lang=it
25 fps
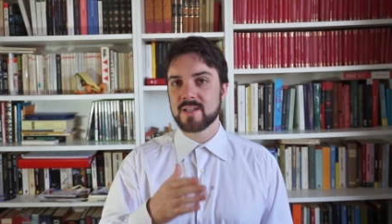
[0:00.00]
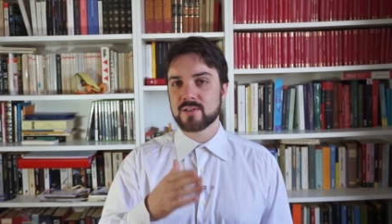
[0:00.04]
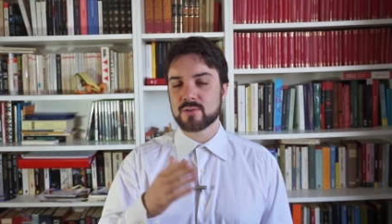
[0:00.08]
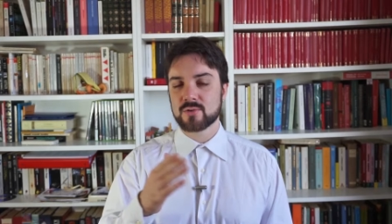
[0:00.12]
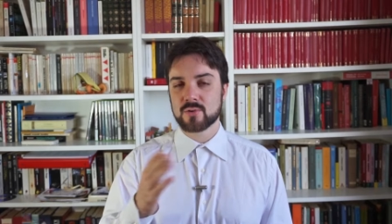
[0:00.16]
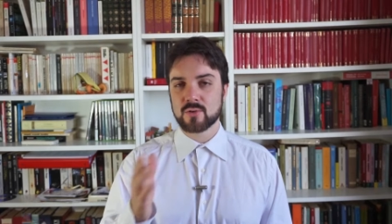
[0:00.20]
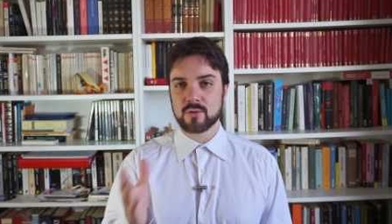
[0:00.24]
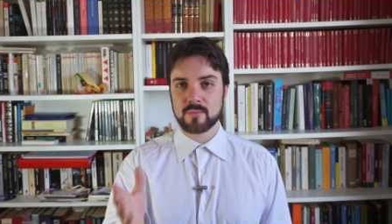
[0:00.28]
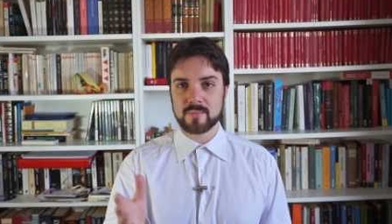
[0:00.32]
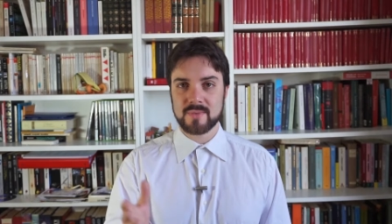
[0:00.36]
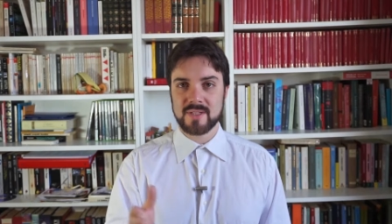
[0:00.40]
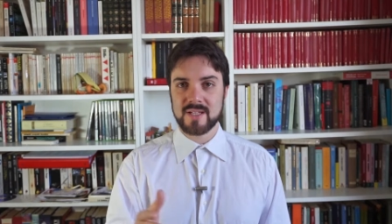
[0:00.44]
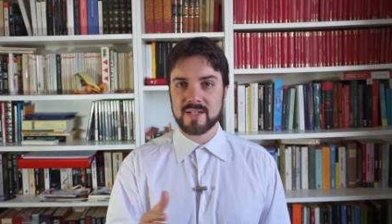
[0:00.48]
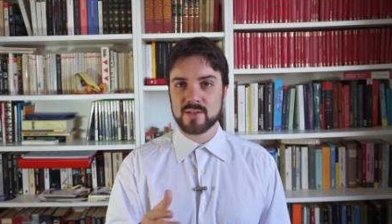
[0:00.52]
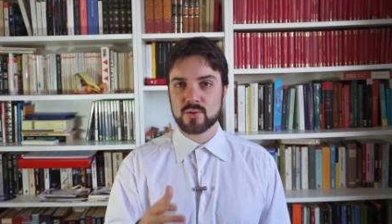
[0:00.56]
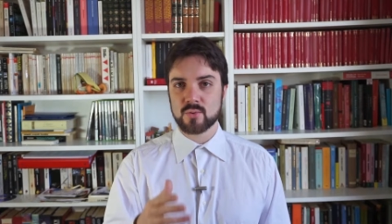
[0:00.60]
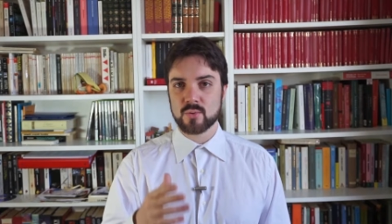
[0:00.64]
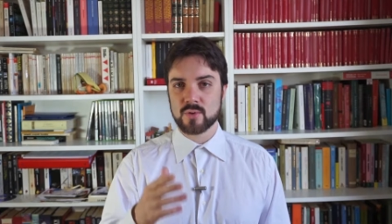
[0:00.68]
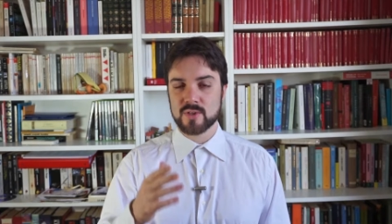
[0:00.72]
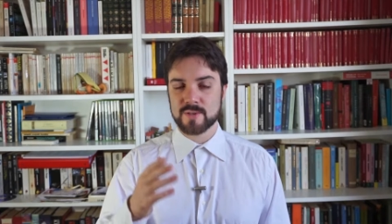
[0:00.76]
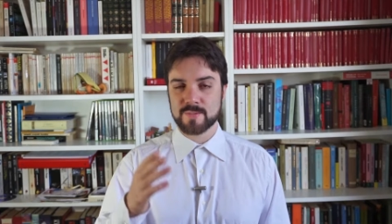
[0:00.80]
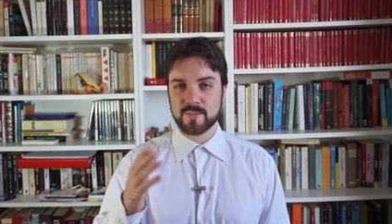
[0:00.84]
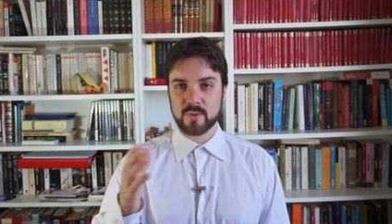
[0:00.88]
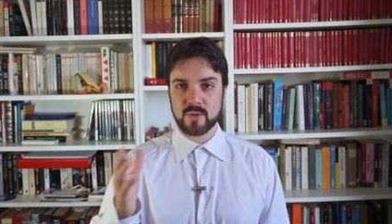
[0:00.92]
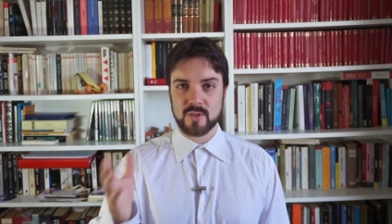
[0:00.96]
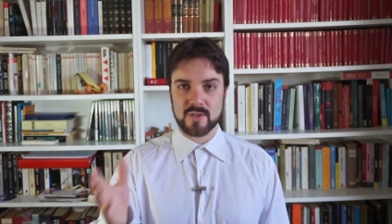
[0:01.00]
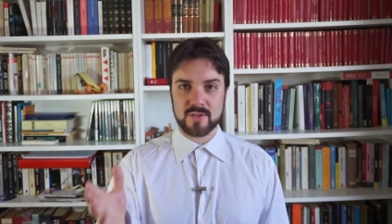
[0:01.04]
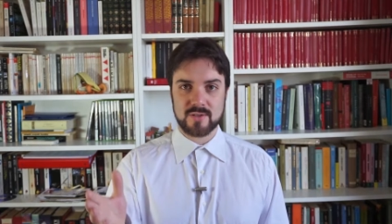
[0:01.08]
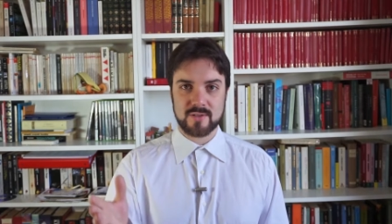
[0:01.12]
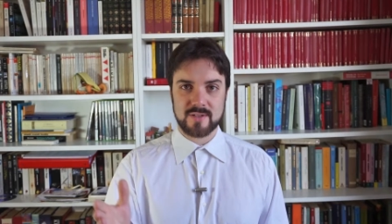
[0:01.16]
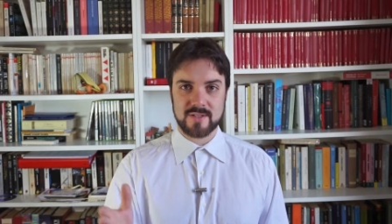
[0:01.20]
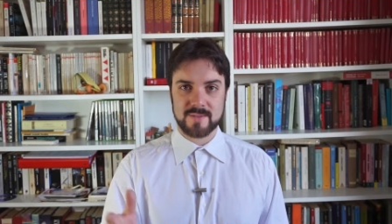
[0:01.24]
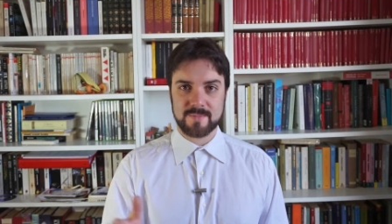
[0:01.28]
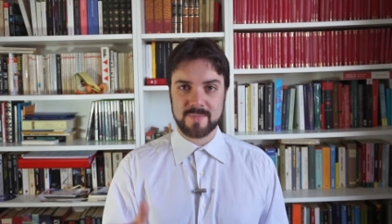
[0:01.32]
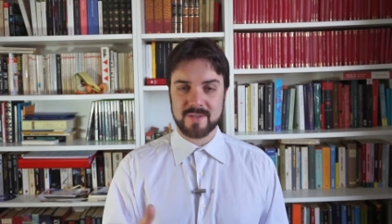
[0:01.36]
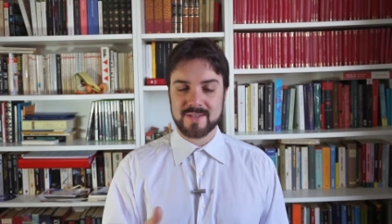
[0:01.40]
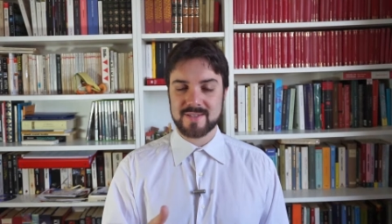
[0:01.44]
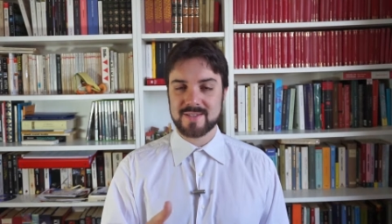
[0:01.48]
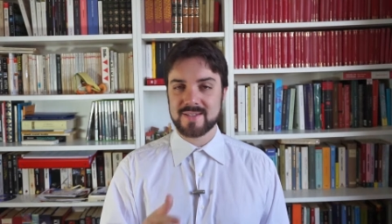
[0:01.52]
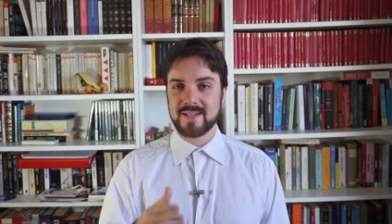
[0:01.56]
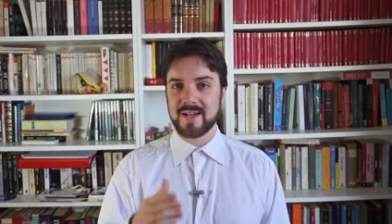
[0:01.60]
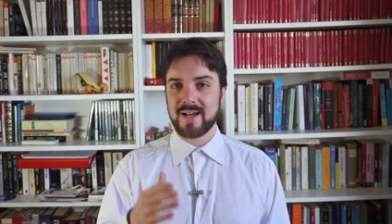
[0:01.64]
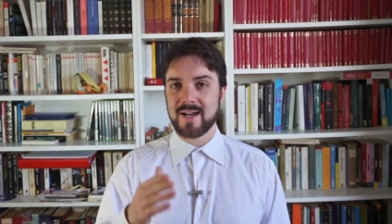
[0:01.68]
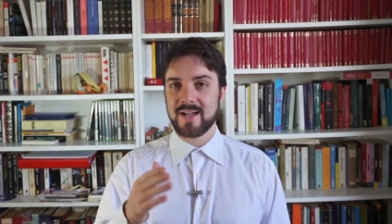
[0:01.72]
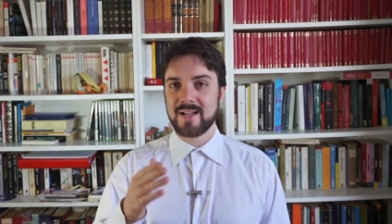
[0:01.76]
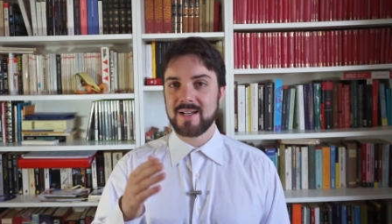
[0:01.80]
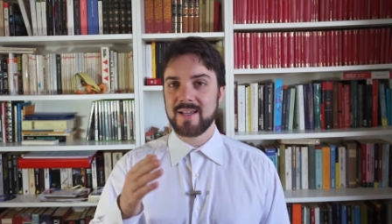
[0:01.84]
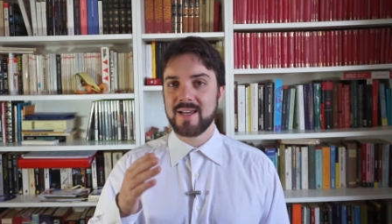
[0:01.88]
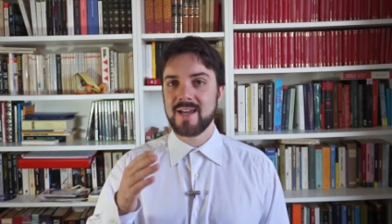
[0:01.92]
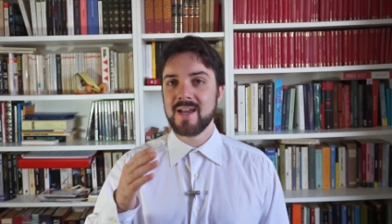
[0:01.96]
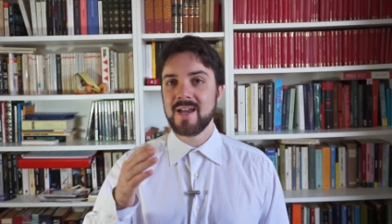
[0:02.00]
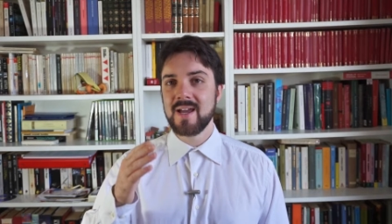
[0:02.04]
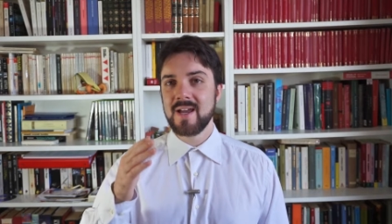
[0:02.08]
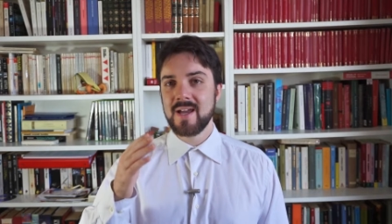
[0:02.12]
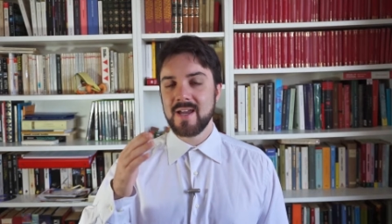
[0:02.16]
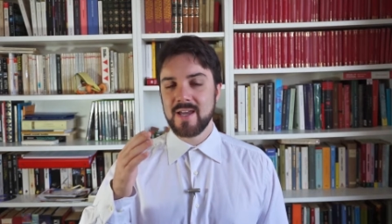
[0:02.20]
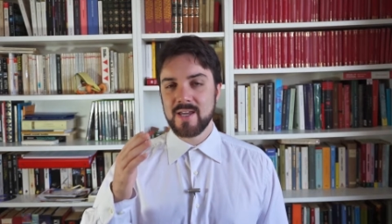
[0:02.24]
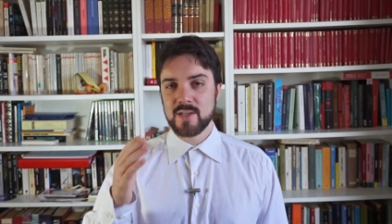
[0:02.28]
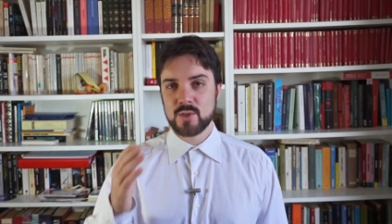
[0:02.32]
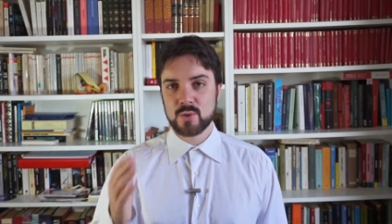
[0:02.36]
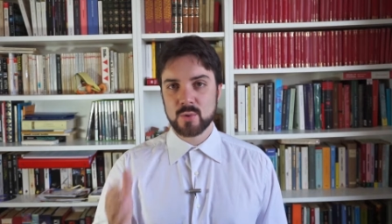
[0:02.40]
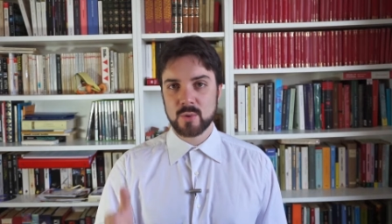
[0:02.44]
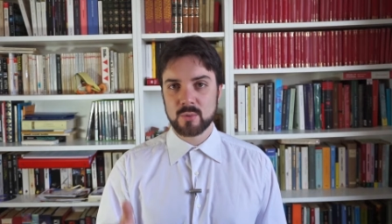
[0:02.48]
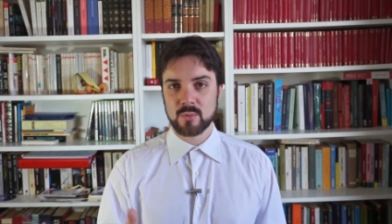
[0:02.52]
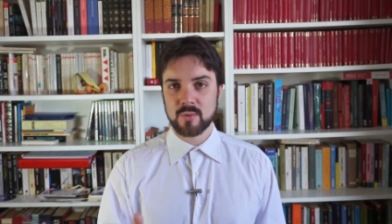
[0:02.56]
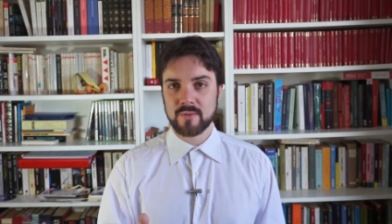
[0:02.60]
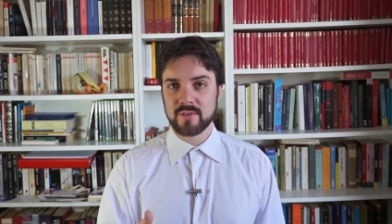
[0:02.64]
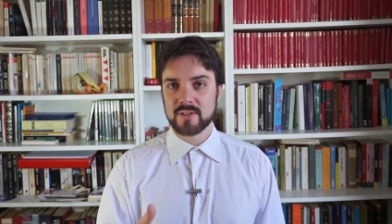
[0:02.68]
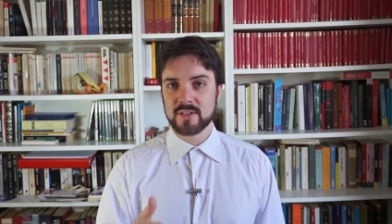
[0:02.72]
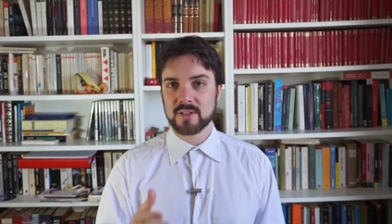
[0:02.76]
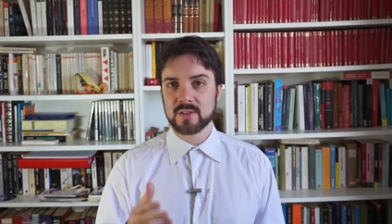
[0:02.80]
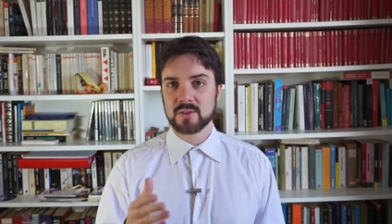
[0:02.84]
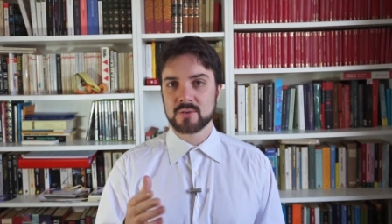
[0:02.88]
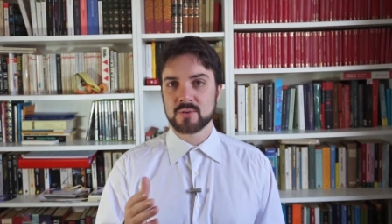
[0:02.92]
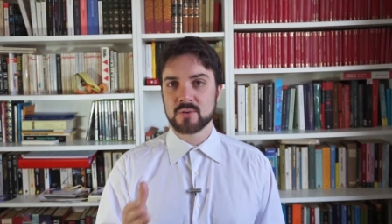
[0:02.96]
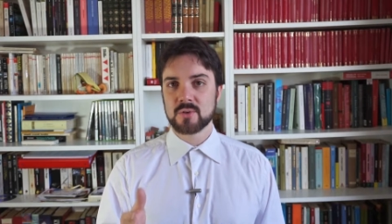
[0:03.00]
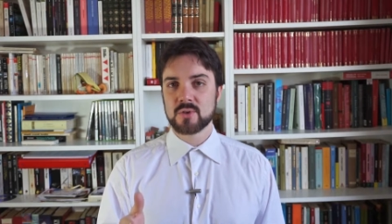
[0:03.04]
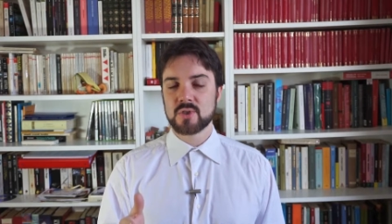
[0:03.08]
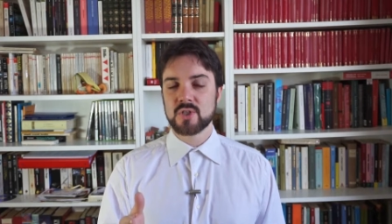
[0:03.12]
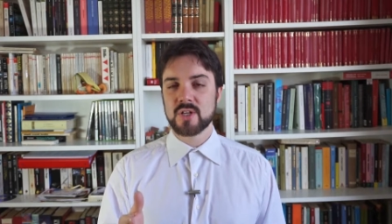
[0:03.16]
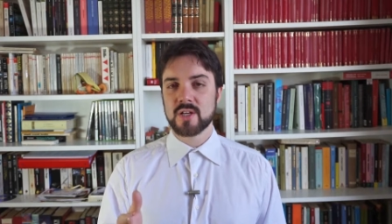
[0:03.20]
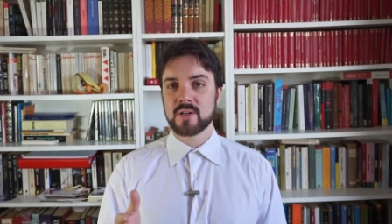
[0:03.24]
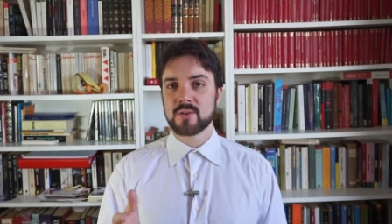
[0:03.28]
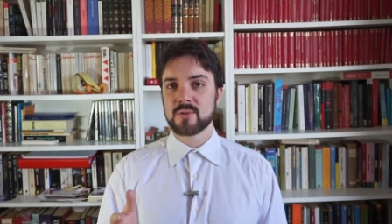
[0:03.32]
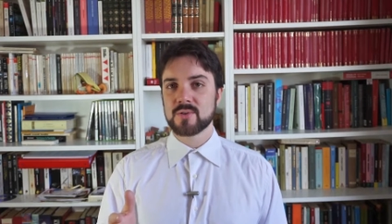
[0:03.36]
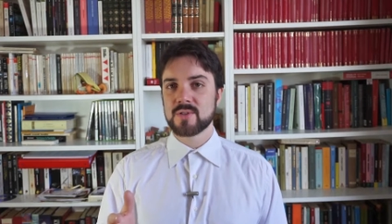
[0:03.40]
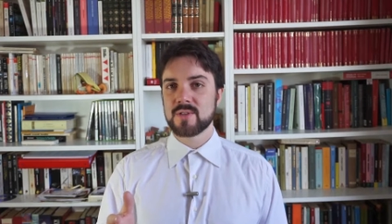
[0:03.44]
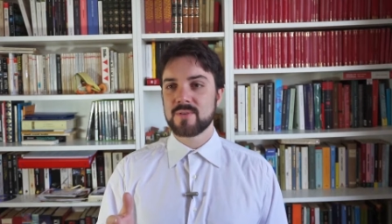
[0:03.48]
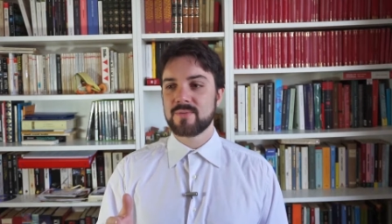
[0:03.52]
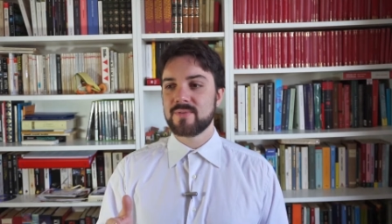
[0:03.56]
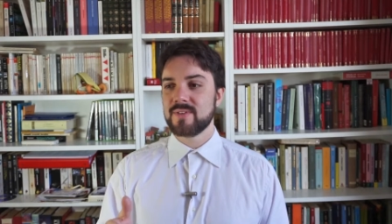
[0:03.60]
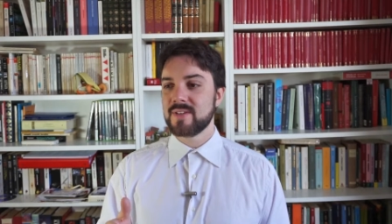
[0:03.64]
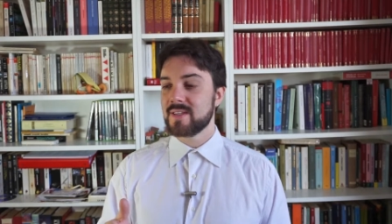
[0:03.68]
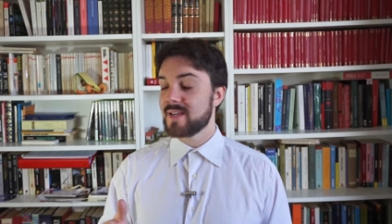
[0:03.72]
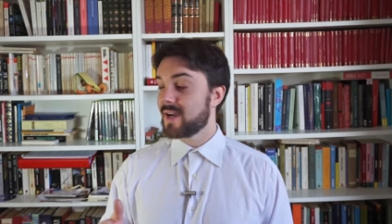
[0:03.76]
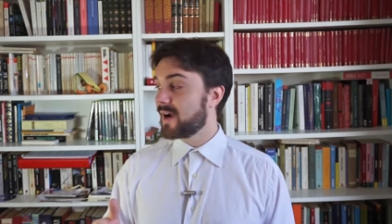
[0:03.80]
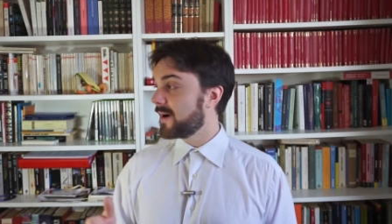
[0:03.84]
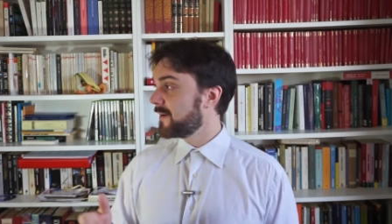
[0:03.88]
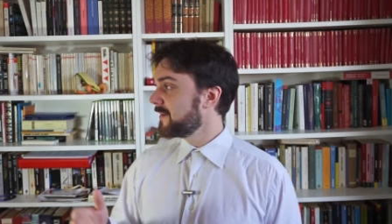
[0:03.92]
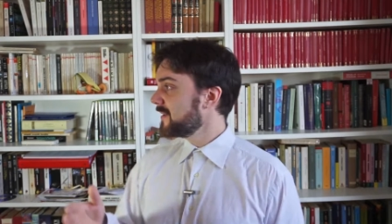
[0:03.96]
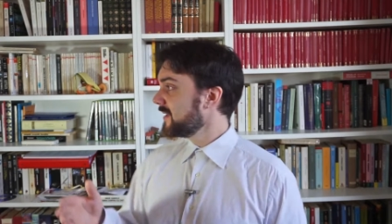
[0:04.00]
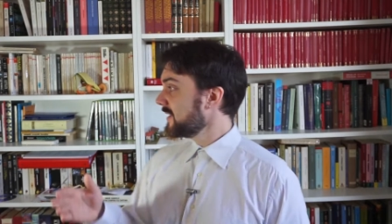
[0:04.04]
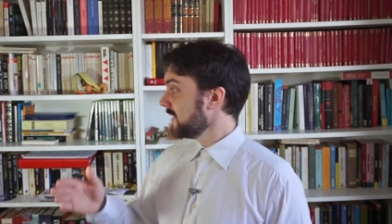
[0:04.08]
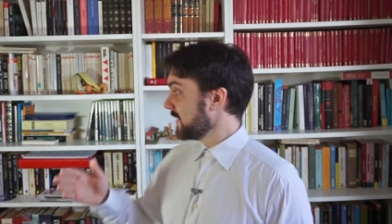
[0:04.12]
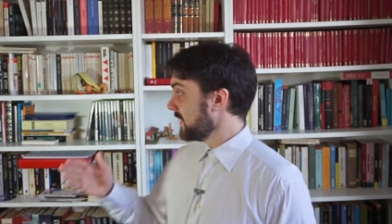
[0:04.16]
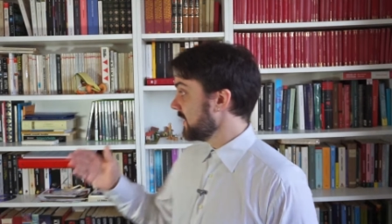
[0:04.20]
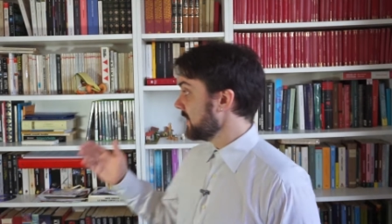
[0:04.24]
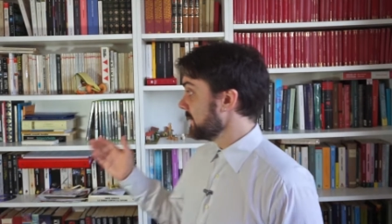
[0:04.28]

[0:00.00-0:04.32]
astronomia sull'esplorazione spaziale e sulle nuove tecnologie e così via,